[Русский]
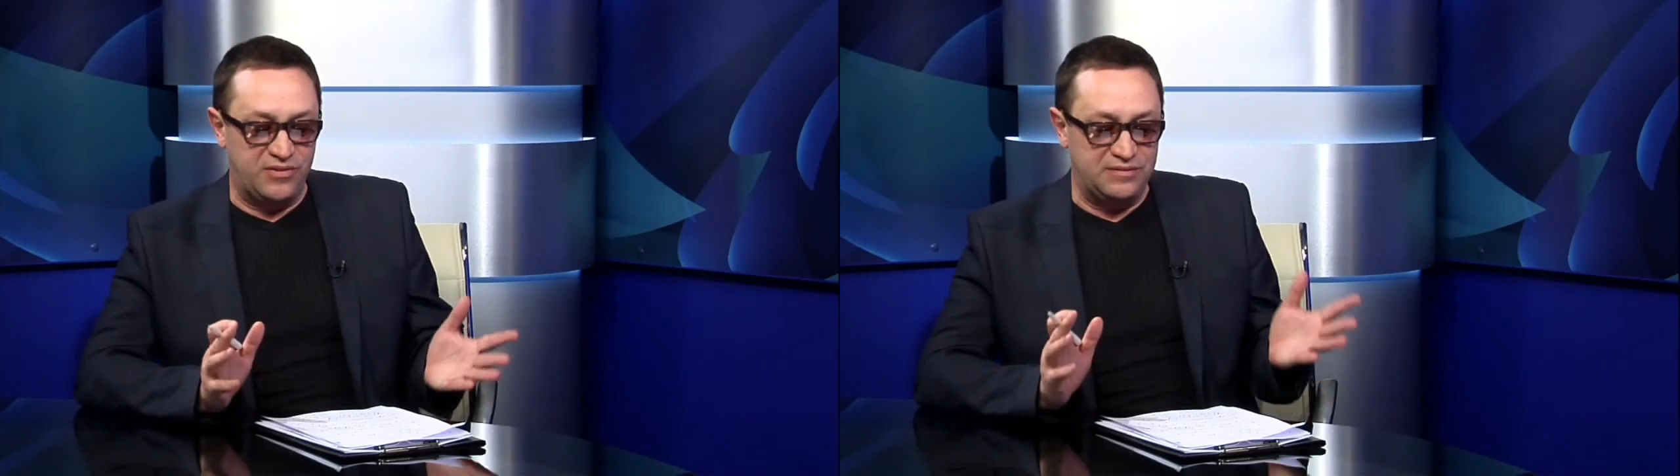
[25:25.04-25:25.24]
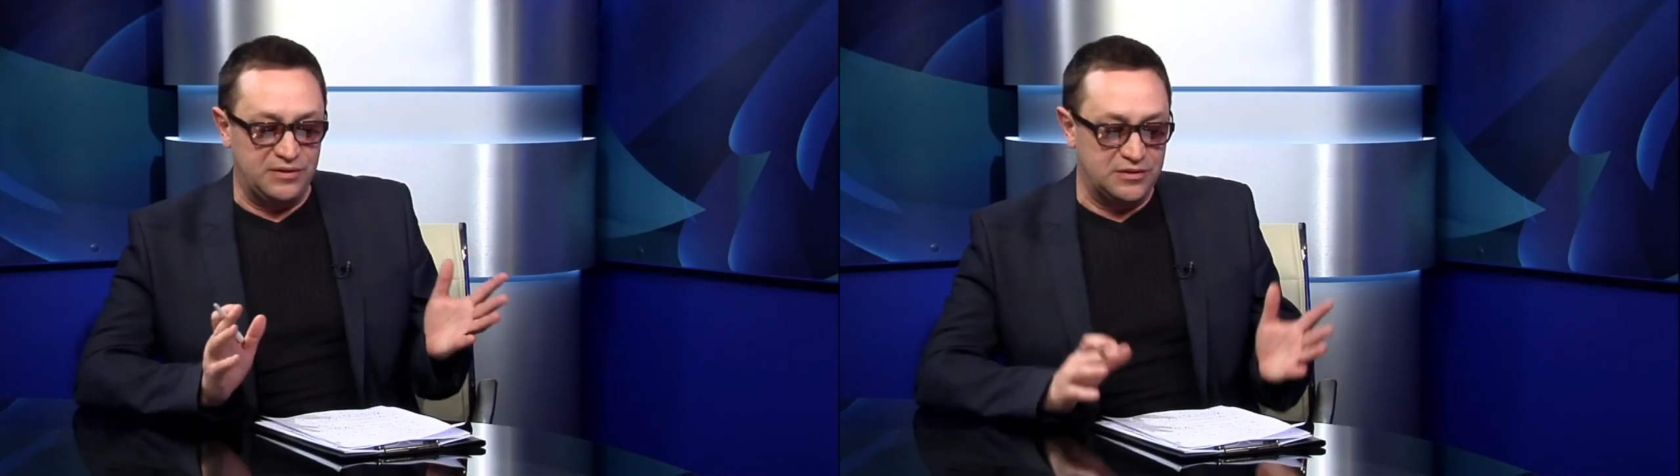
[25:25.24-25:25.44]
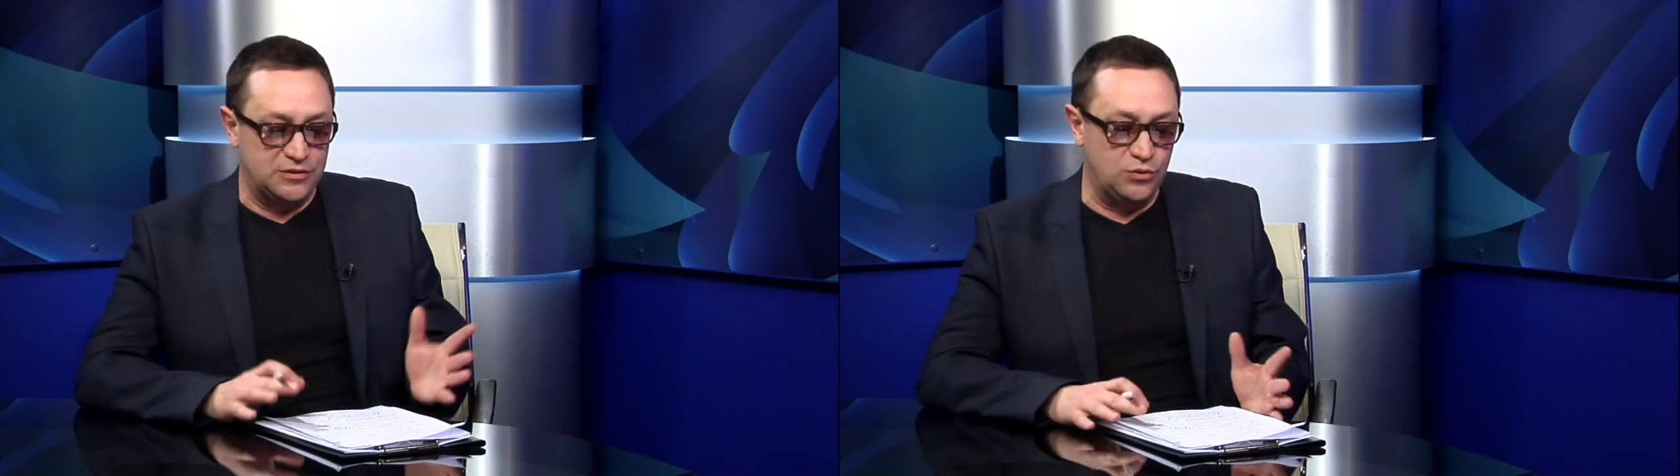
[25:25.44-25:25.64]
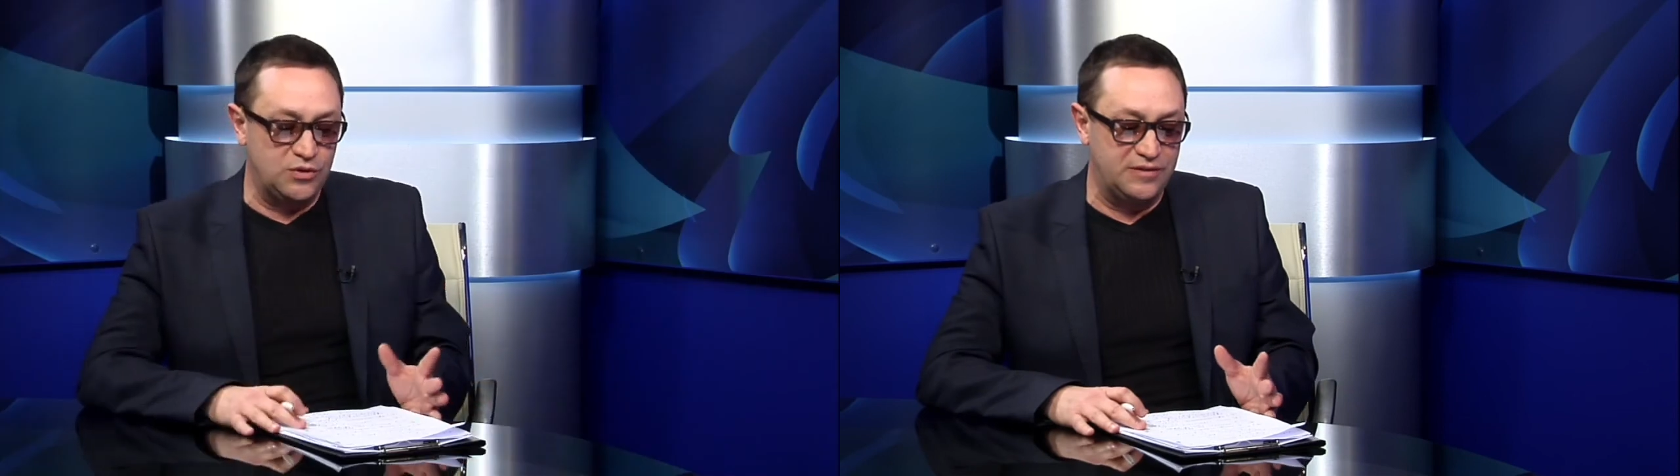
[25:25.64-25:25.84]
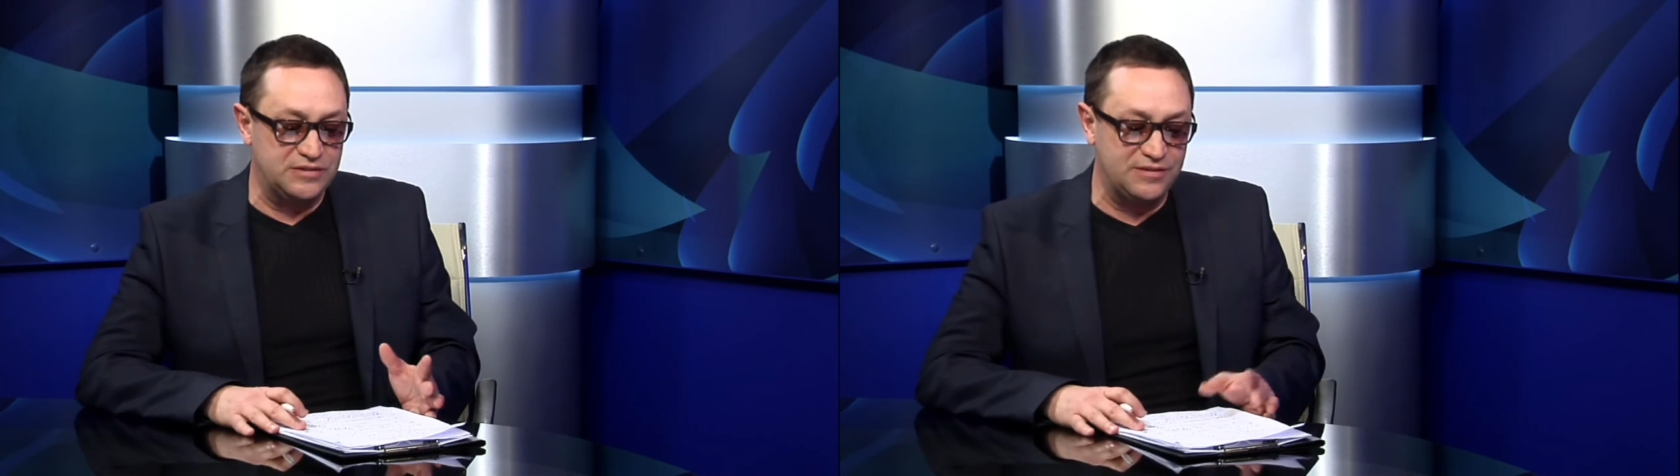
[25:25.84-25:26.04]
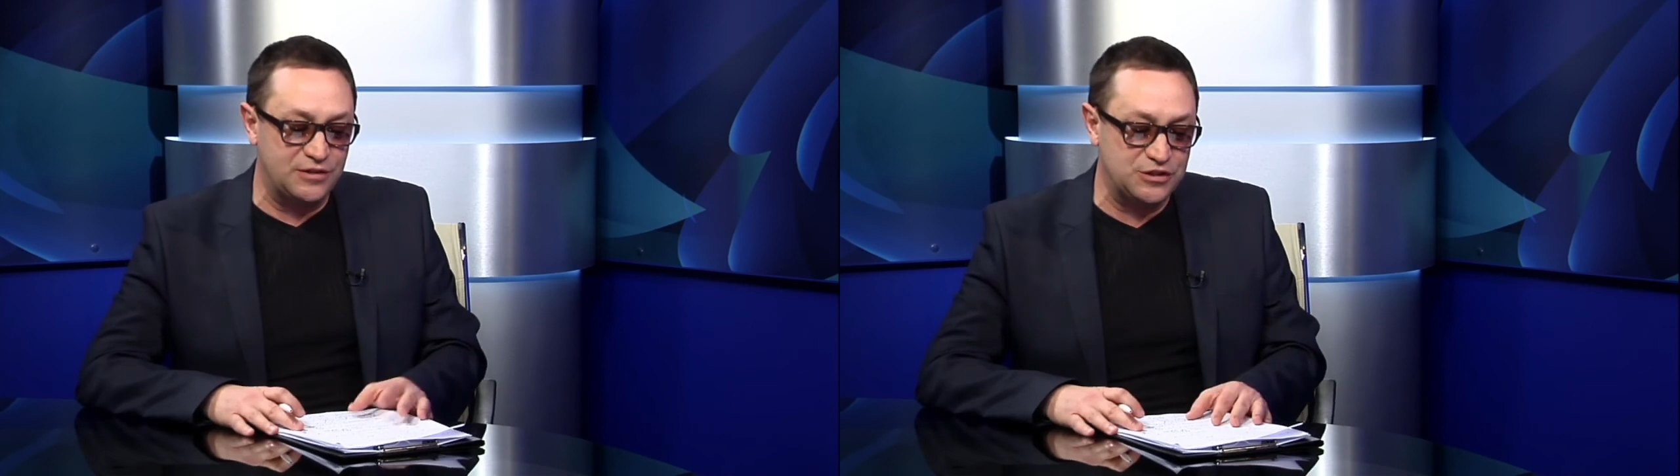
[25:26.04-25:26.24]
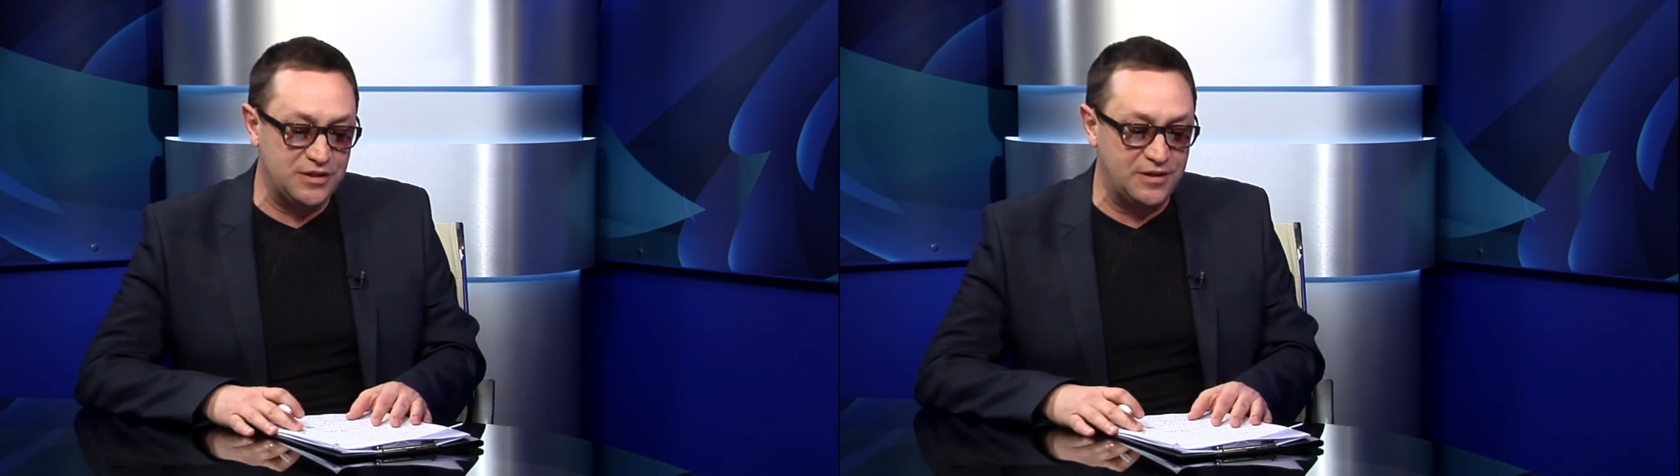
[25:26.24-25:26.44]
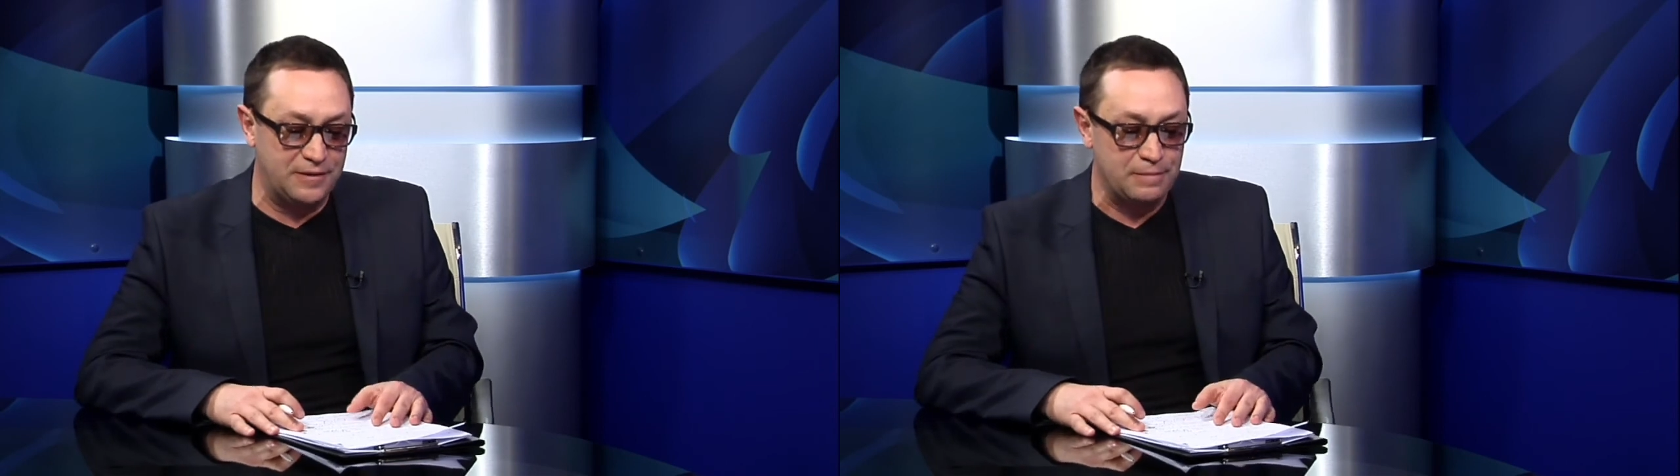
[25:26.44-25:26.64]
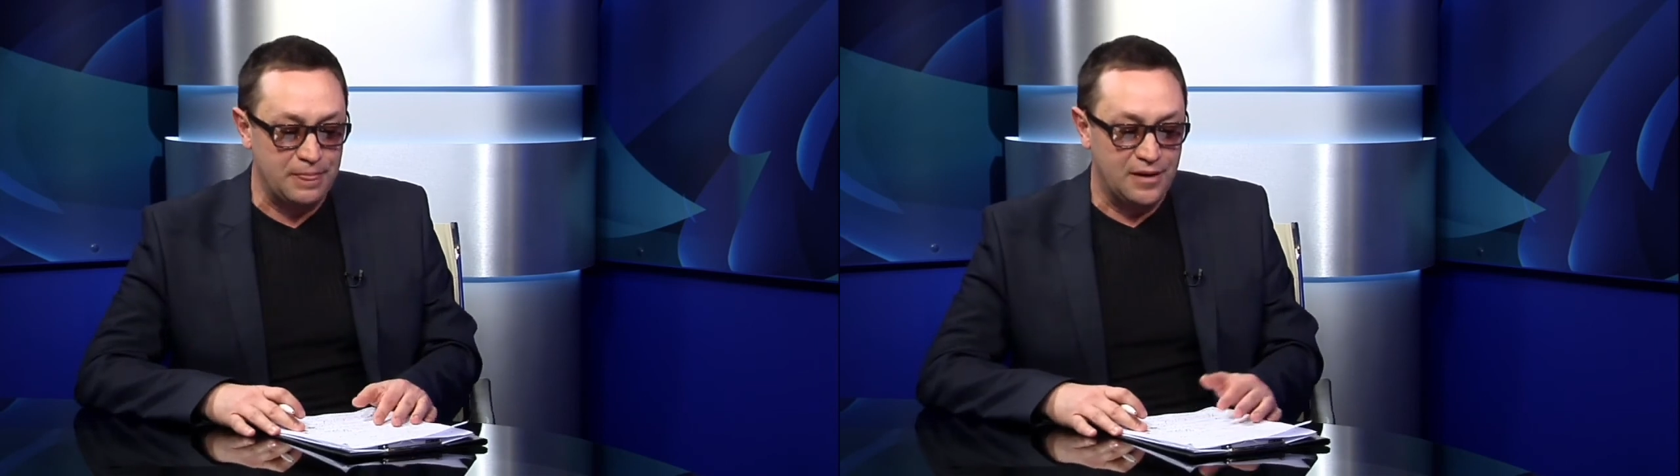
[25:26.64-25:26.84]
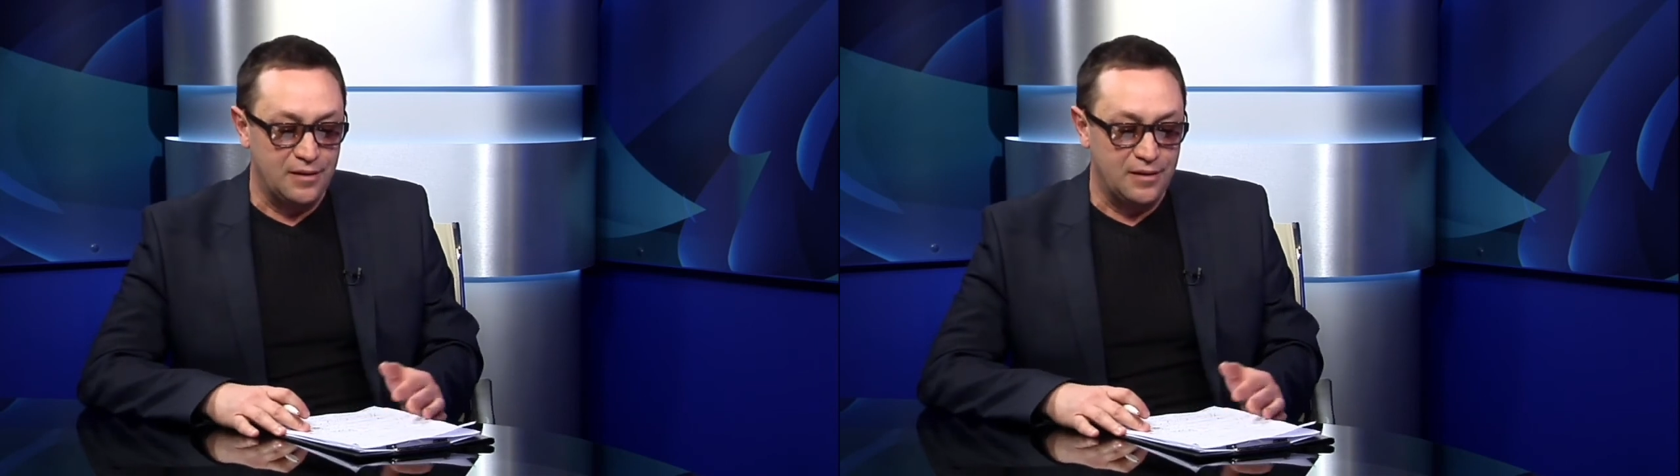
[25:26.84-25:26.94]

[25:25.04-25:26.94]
побывать в этой студии. в завершение